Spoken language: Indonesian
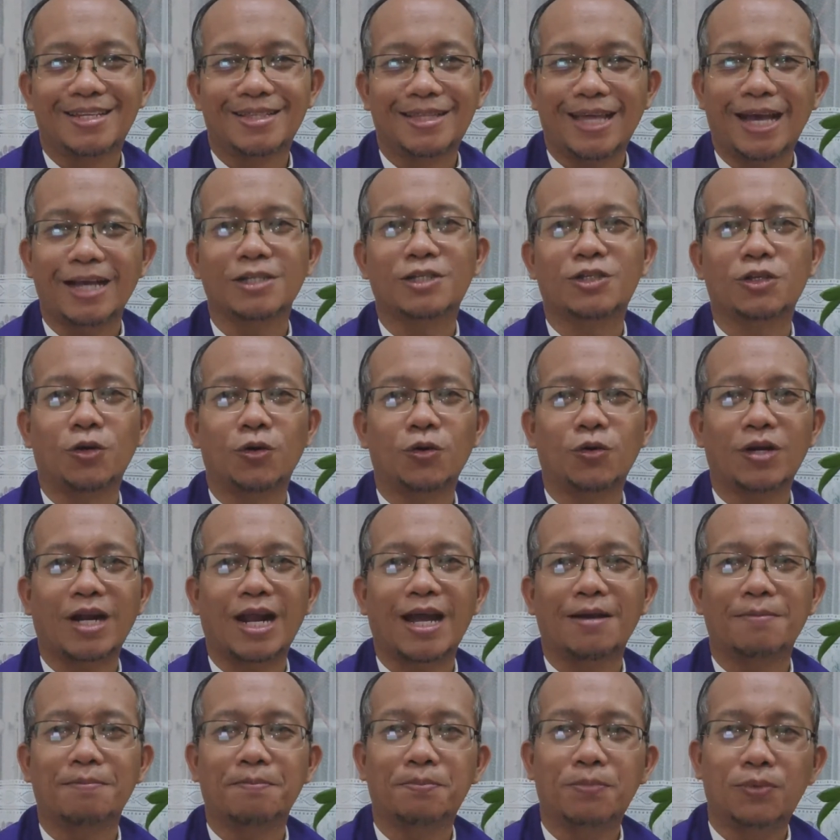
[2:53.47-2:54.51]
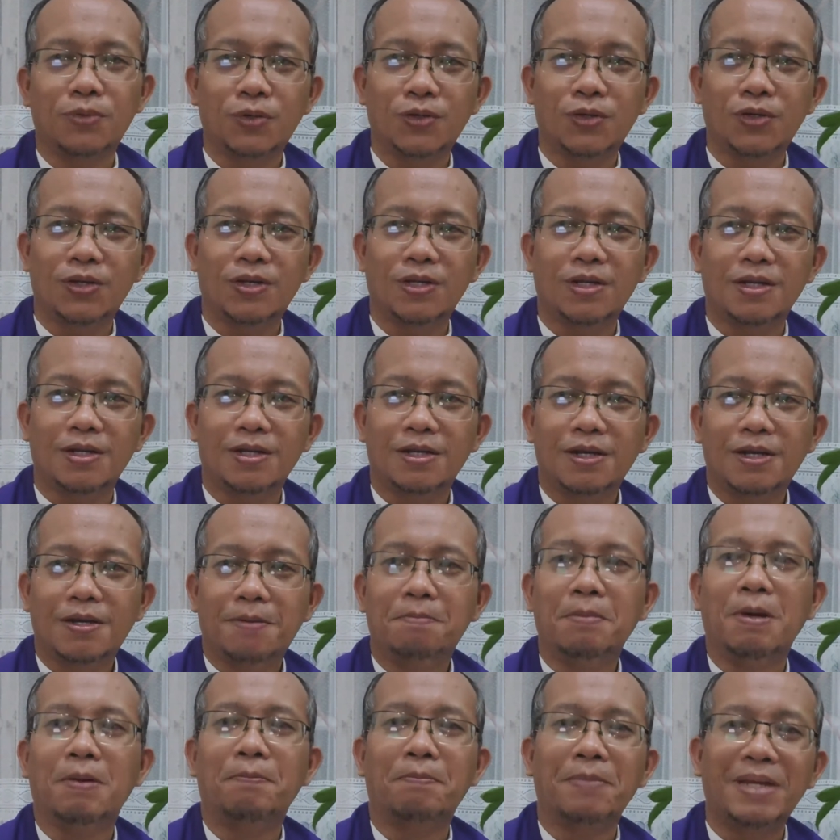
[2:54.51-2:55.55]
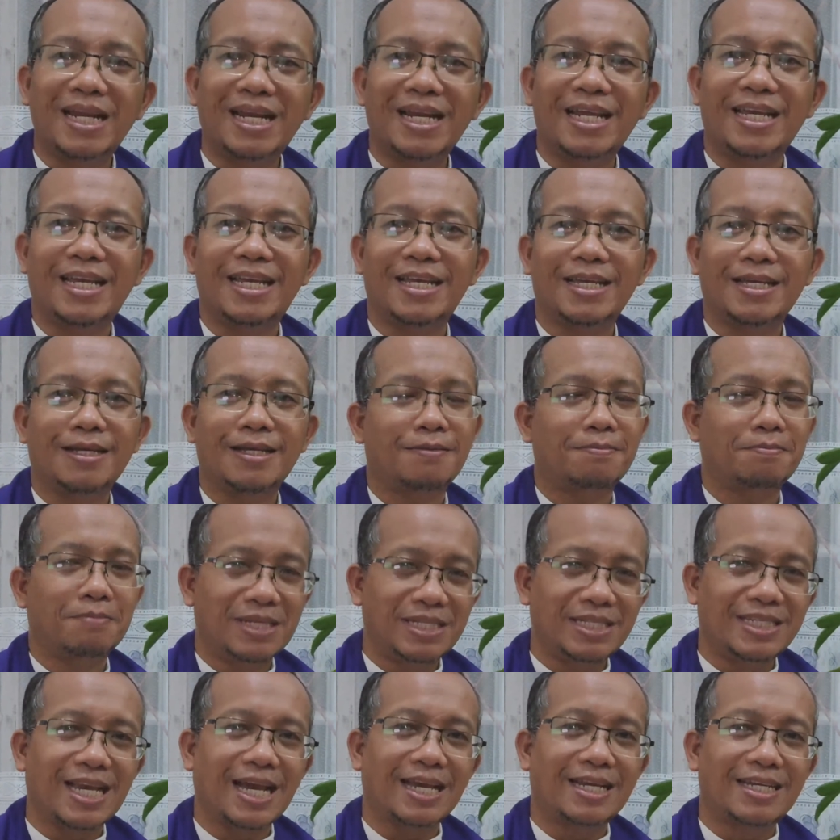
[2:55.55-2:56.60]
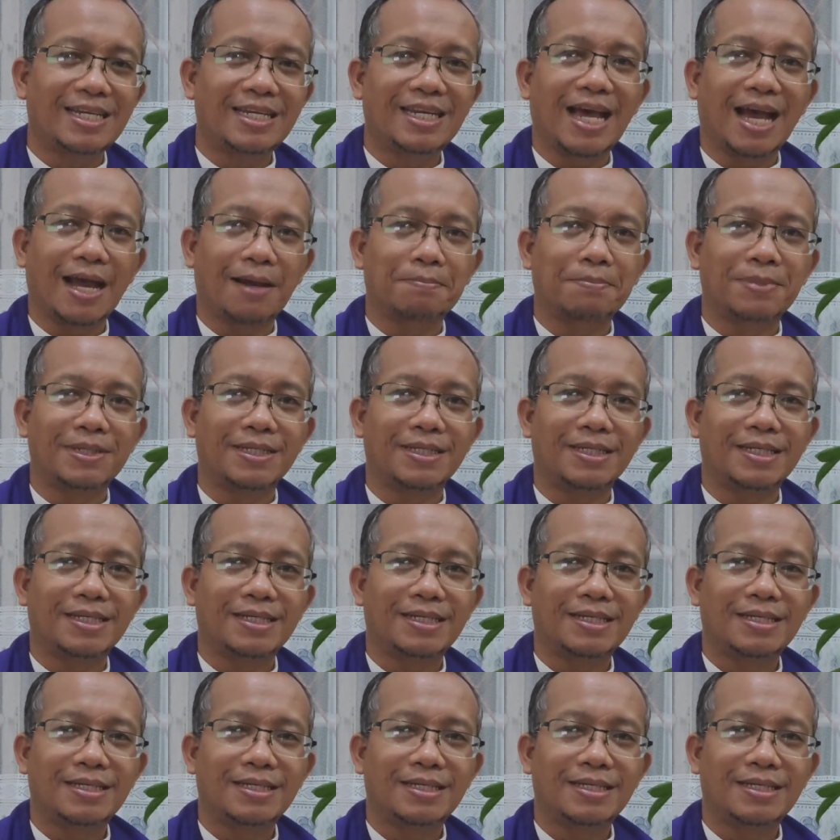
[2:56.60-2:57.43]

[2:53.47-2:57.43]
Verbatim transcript: Tak seorang pun memilih menjadi nabi.